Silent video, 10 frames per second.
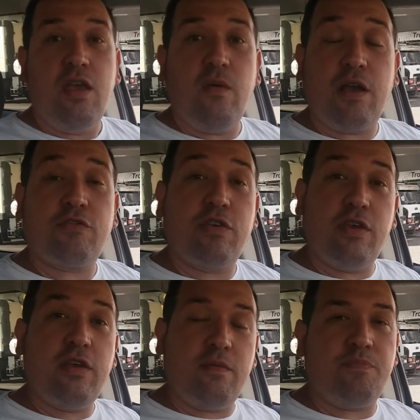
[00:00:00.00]
Eu acho
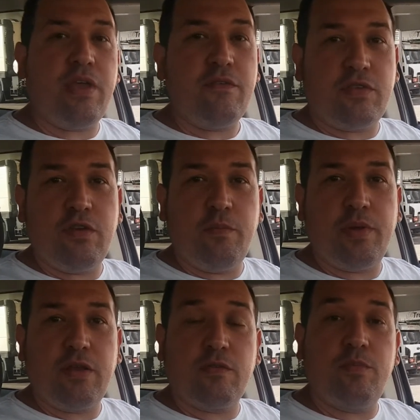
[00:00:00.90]
que deve ser o
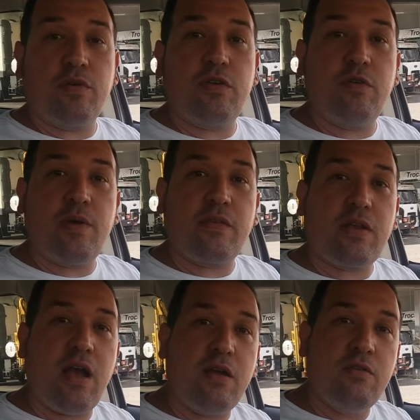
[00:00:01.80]
preço um pouquinho mais
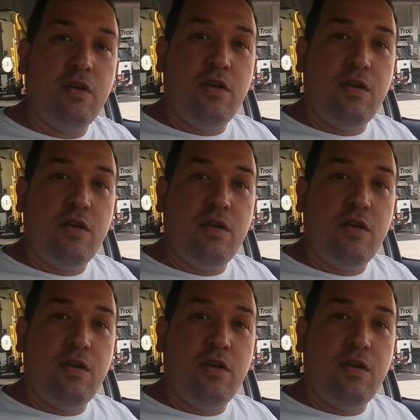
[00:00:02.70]
caro,